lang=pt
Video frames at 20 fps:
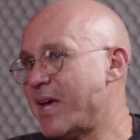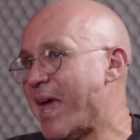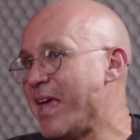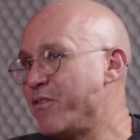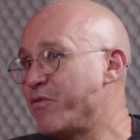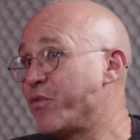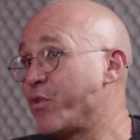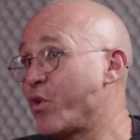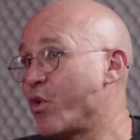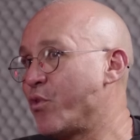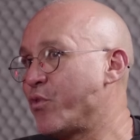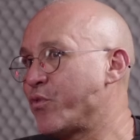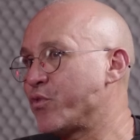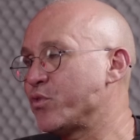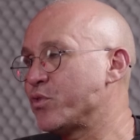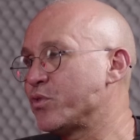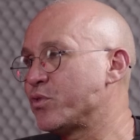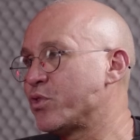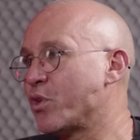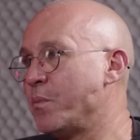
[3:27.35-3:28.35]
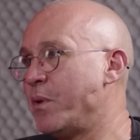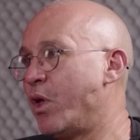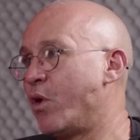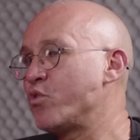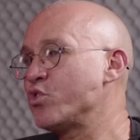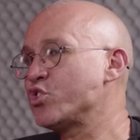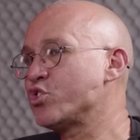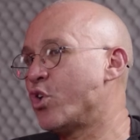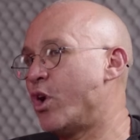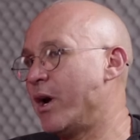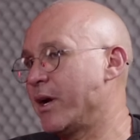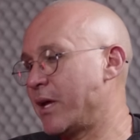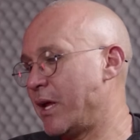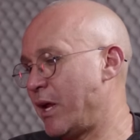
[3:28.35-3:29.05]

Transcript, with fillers: aí ficou, tomei logo um choque.